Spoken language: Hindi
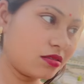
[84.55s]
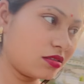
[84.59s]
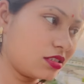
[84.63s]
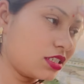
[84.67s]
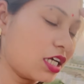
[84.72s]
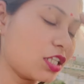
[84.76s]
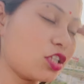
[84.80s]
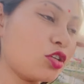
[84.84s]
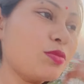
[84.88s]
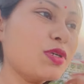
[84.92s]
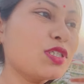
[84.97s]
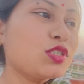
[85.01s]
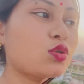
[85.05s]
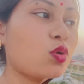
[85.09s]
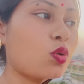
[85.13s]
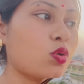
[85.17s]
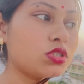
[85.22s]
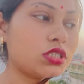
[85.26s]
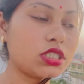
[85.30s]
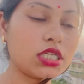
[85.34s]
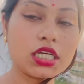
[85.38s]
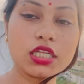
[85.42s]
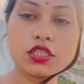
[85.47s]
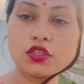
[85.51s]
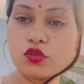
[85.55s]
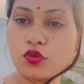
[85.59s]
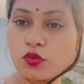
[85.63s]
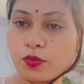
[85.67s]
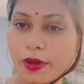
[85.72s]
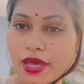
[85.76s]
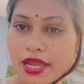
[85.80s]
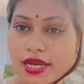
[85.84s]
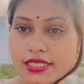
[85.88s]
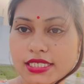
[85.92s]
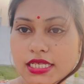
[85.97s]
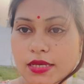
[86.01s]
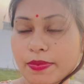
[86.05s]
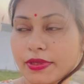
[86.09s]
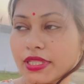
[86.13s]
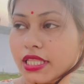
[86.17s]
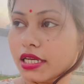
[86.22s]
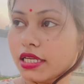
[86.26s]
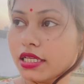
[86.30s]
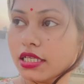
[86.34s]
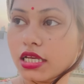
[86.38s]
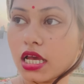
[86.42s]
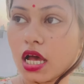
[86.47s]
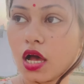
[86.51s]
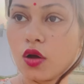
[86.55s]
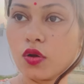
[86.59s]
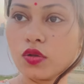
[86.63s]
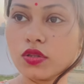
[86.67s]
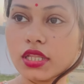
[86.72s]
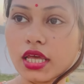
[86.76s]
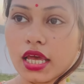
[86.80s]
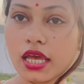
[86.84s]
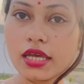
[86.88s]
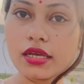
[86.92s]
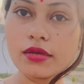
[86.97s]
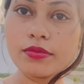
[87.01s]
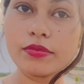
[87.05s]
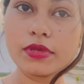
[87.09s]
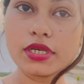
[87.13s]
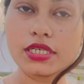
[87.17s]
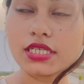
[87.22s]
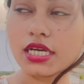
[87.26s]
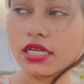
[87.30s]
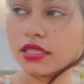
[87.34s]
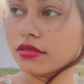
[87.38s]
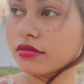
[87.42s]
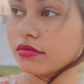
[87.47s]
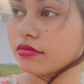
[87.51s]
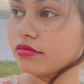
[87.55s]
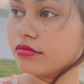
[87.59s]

या तो मैं सोच लेती हूँ पहले से पता नहीं क्या होता है मेरे साथ